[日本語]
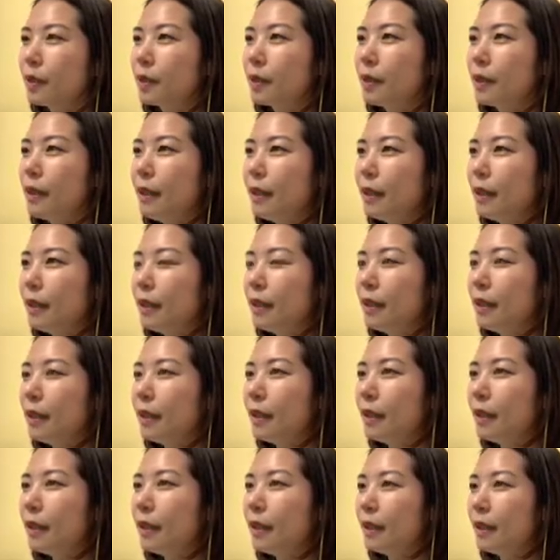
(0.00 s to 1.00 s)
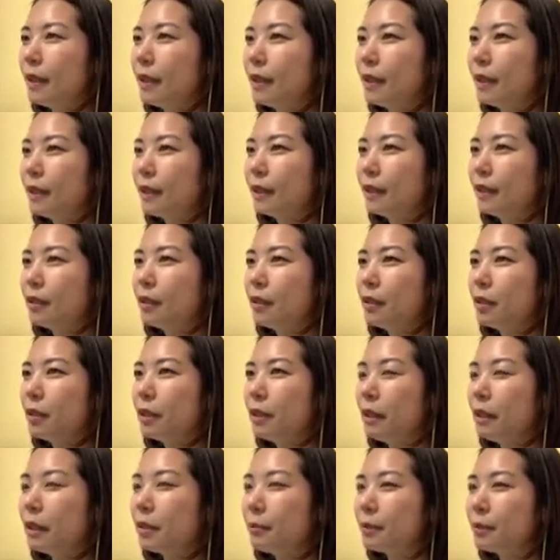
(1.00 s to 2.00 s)
OK、
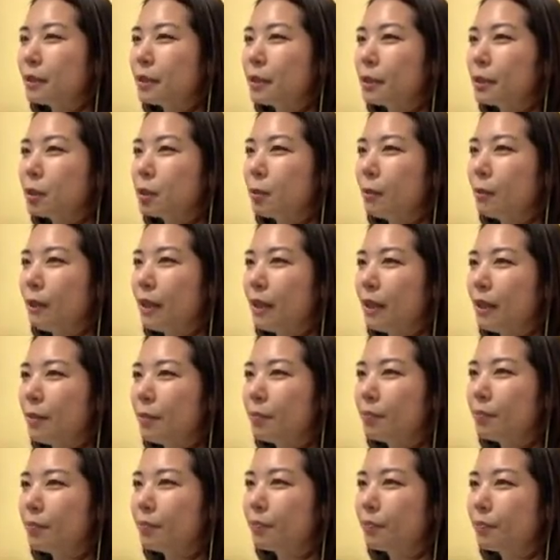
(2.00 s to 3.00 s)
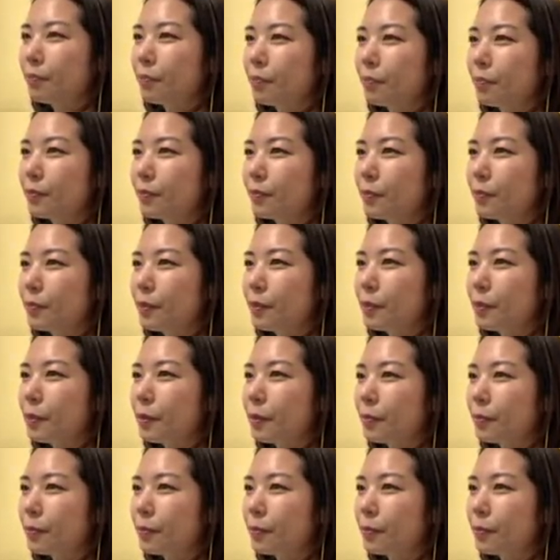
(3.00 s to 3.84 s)
ありますね、そばが。よいしょ。